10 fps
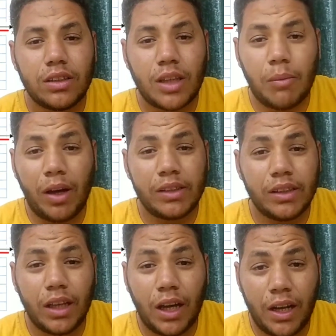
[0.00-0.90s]
طبعا
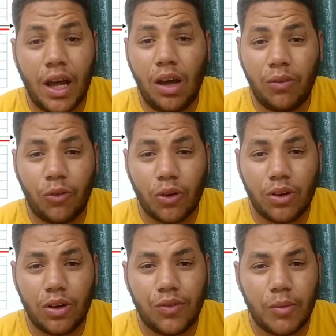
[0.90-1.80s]
انا هحفر
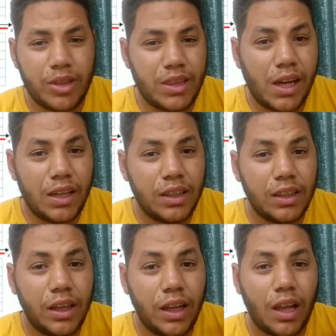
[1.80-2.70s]
فبالتالي
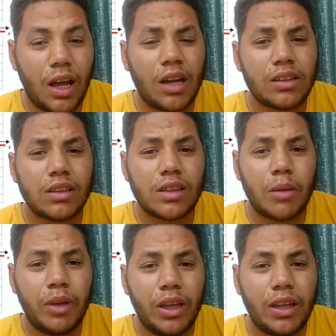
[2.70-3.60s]
الارض
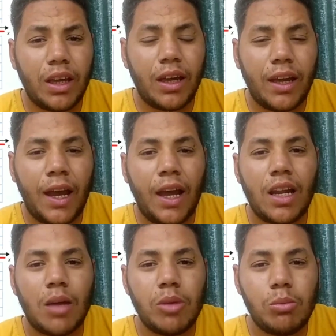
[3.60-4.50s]
الطبيعية
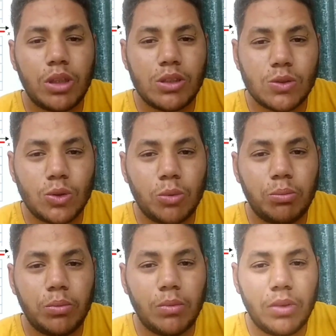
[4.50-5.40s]
اعلى من منسوب
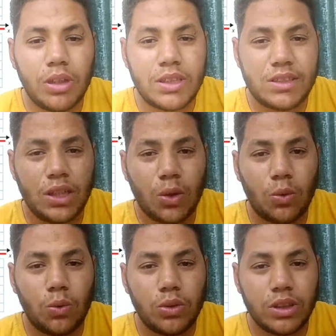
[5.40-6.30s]

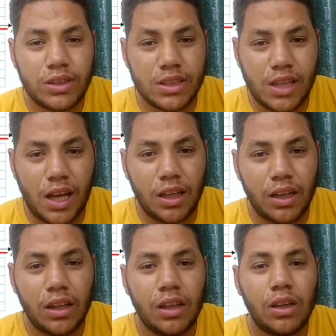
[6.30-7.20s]
الزيرو
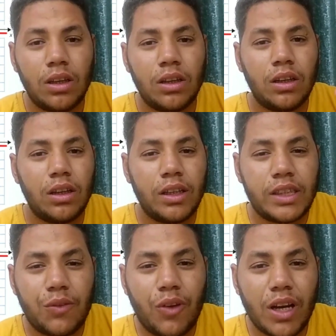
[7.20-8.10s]
الديزاين
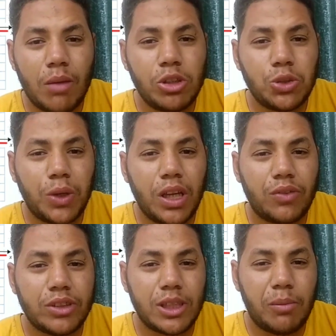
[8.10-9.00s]
اتفقنا من شوية
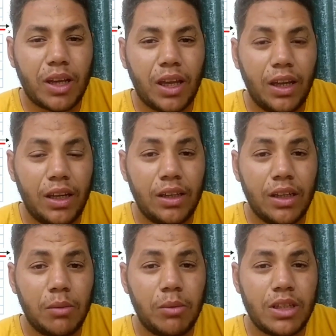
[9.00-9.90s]
في الشبكة
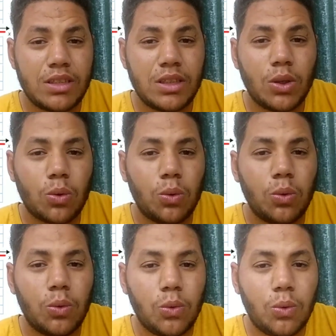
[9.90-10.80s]
ان من الزيرو
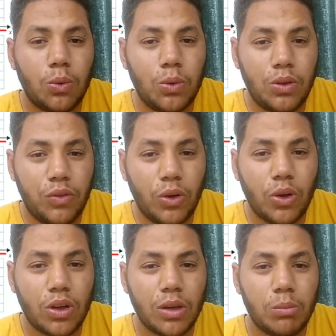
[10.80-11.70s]

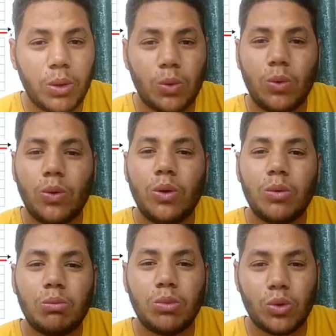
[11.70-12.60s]
والفوق بيكون
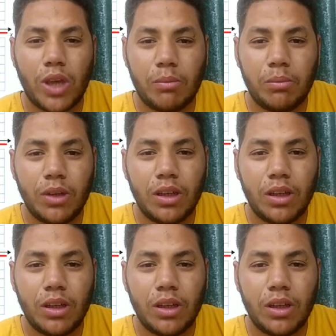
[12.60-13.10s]
موجب